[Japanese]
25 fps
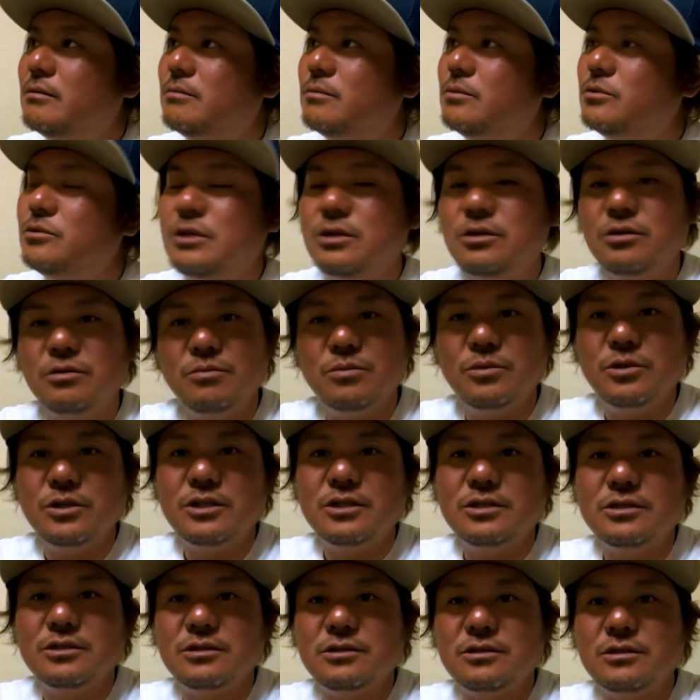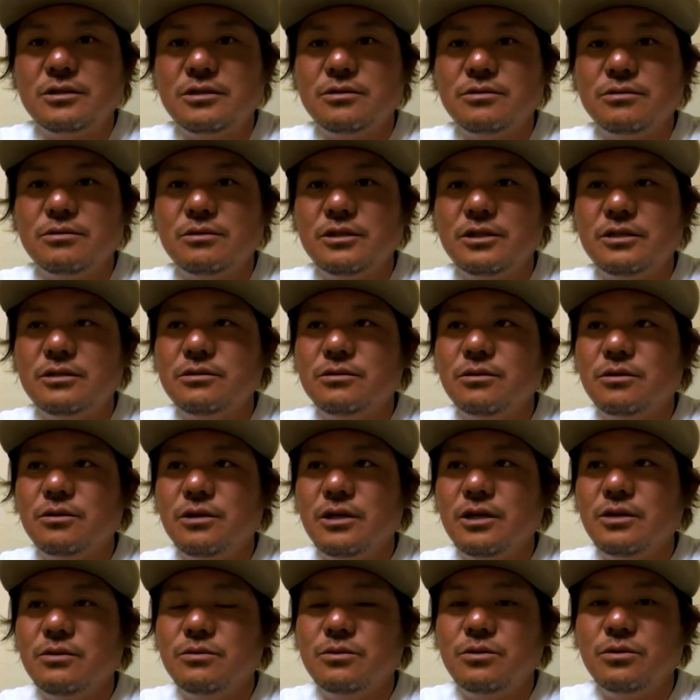僕はコンポリックスっていうリールの
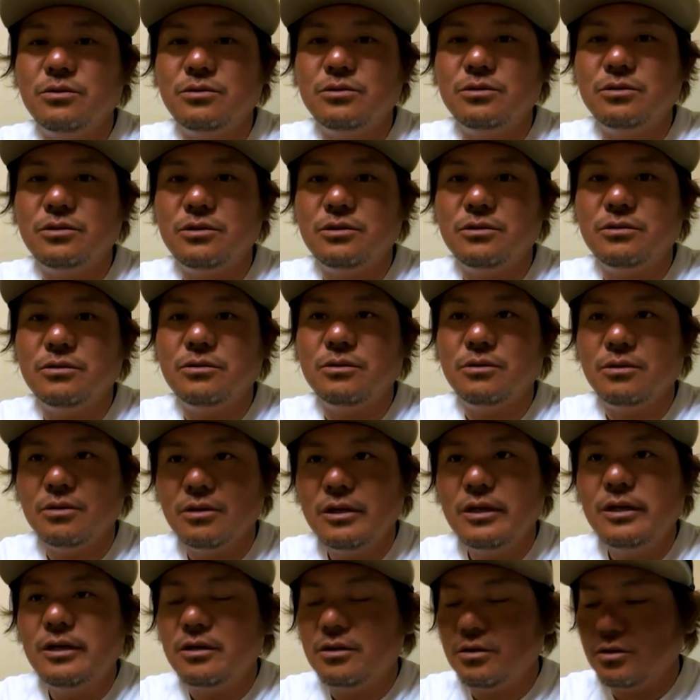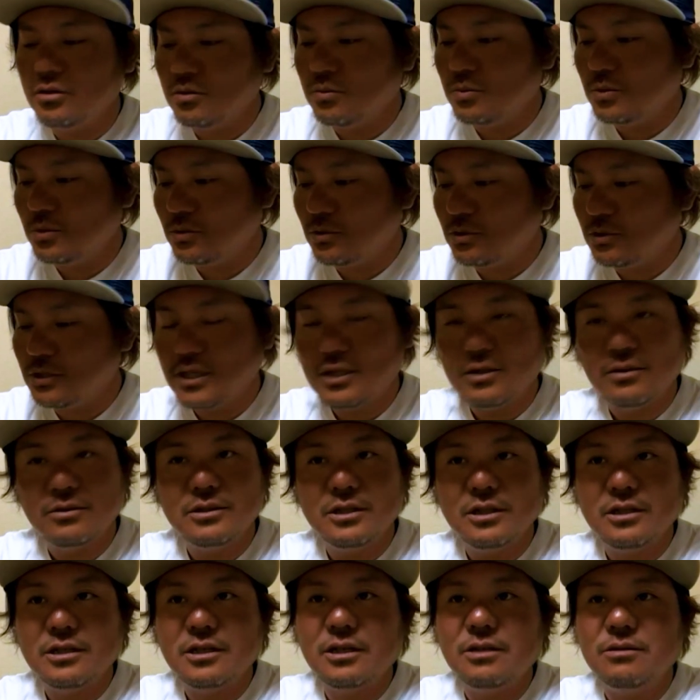F6 っていうのを6ポンド専用
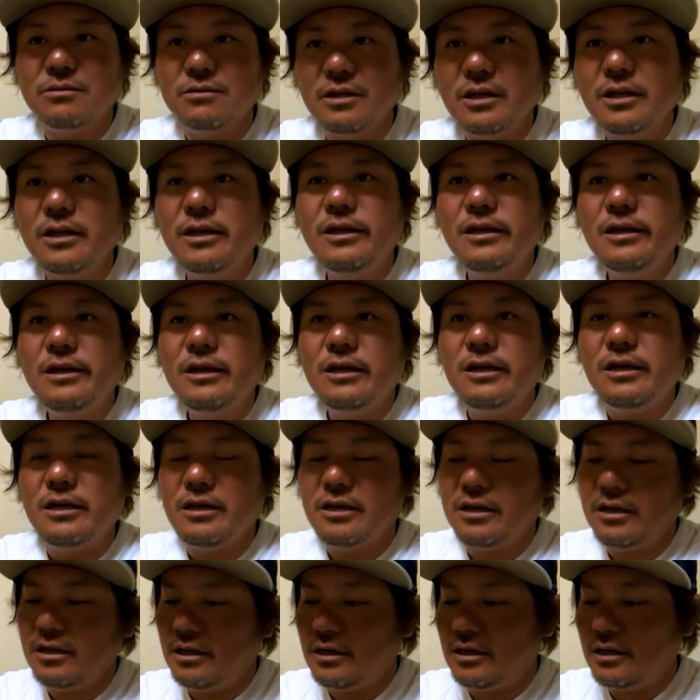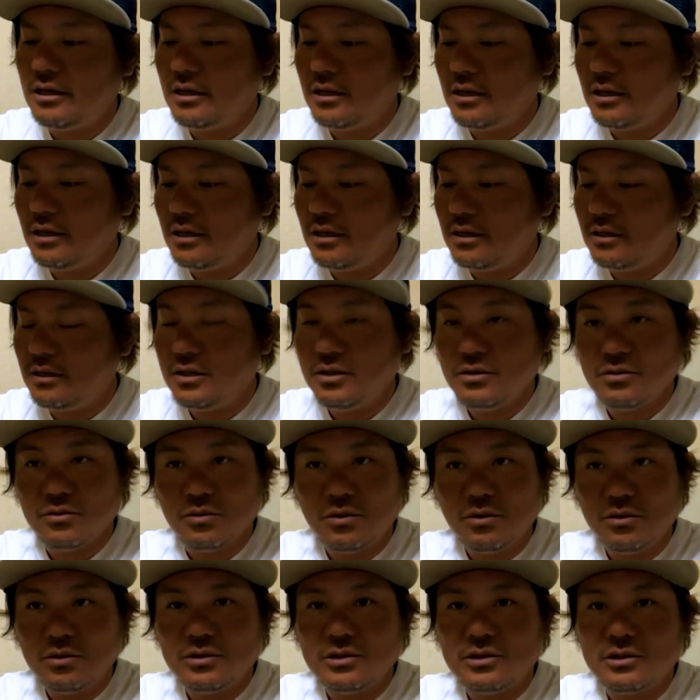設計のね、えー、リール
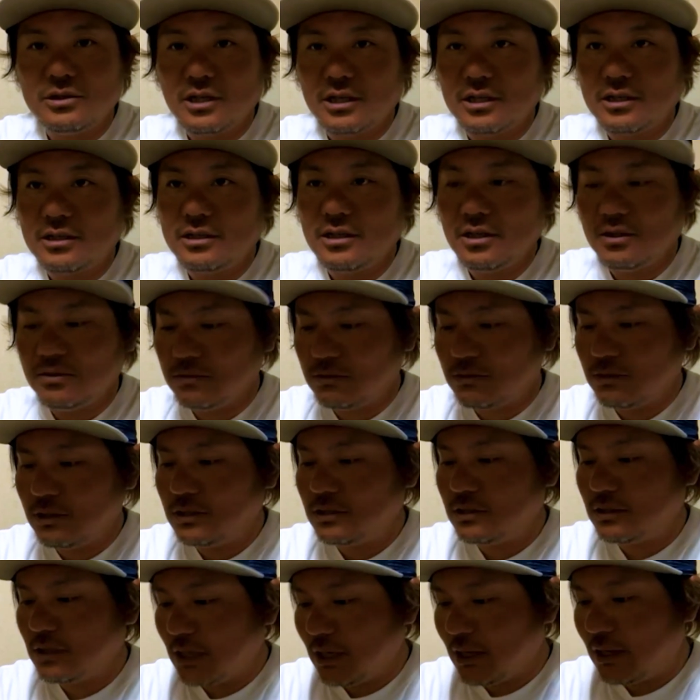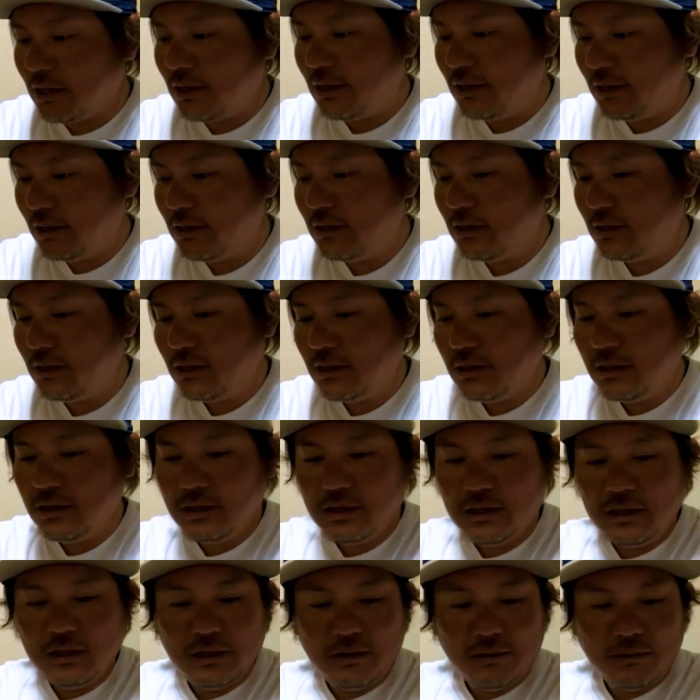を使ってるんですが
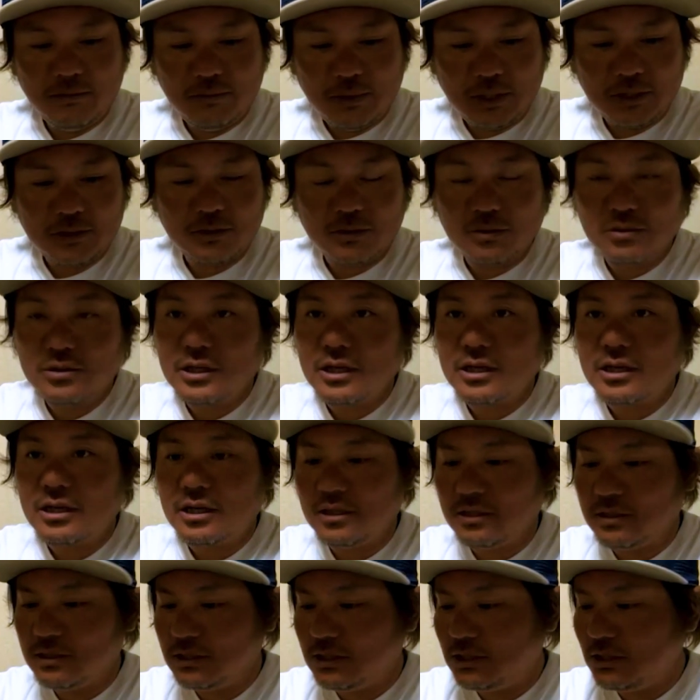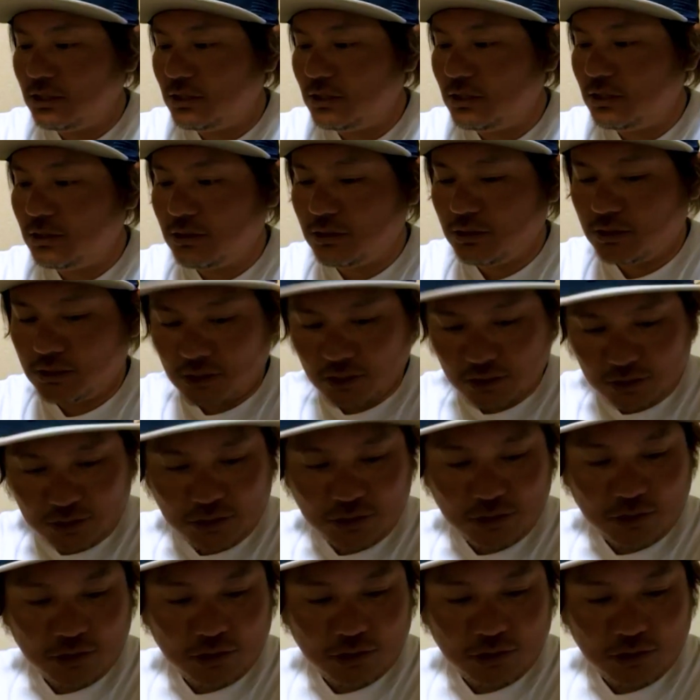まあそんな感じで
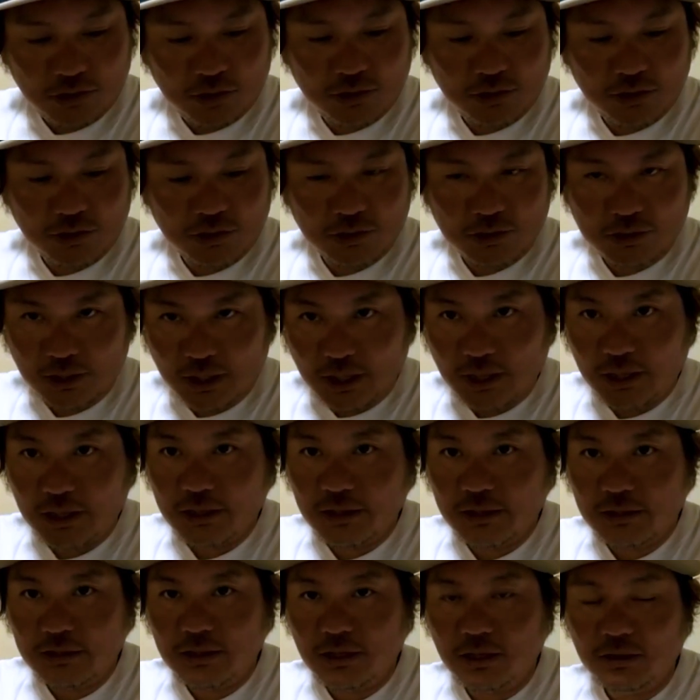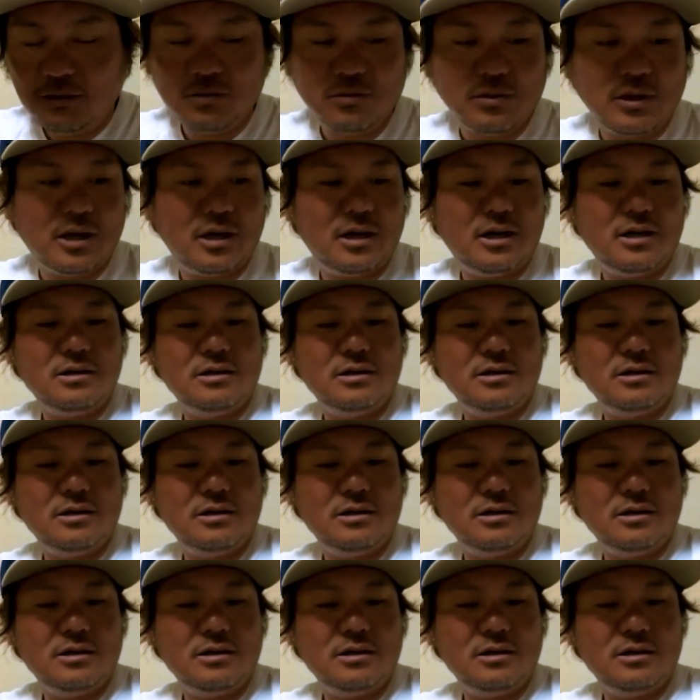すねあとは、